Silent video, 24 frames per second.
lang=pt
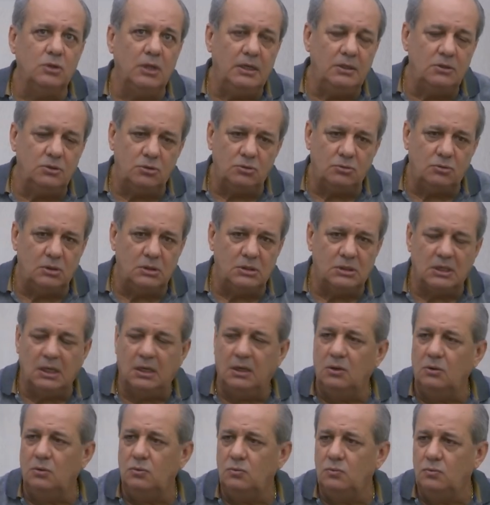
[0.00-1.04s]
nem
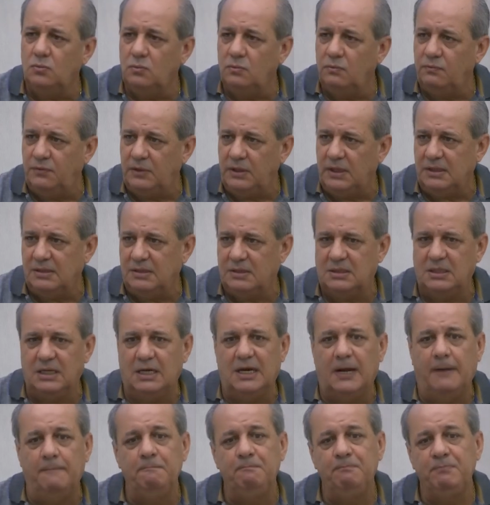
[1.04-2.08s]
instituição
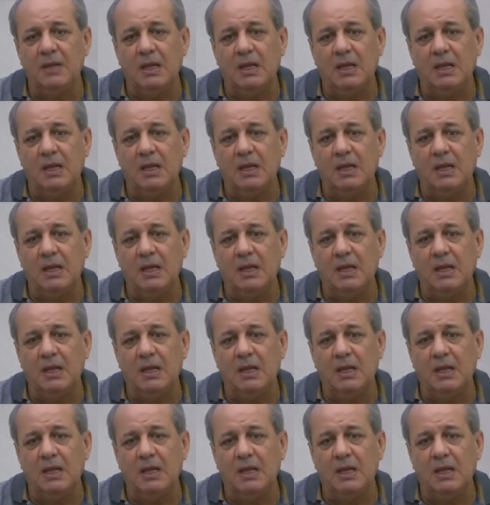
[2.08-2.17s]
financeira.